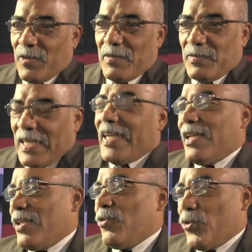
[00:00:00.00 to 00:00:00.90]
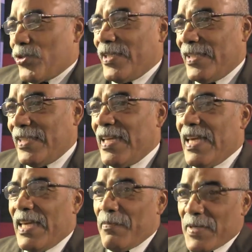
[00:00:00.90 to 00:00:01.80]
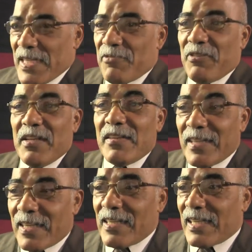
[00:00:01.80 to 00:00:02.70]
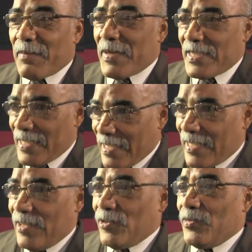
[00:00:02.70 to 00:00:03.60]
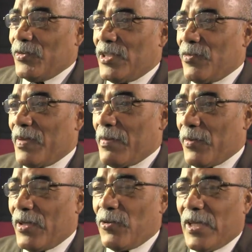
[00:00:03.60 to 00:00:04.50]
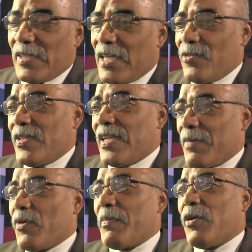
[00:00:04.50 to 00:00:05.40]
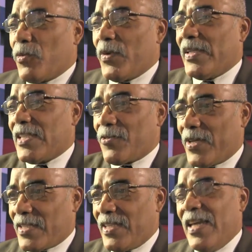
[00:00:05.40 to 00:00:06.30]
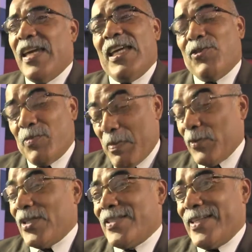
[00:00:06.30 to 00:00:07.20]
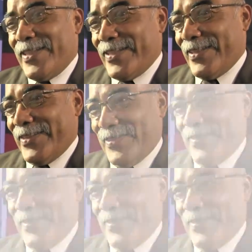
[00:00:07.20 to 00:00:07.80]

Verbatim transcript: que es tarea de los docentes empezar a filtrar las capacidades de los muchachos para poder orientarlos en el campo que mejor pueden desarrollarse y en donde más potencial tienen.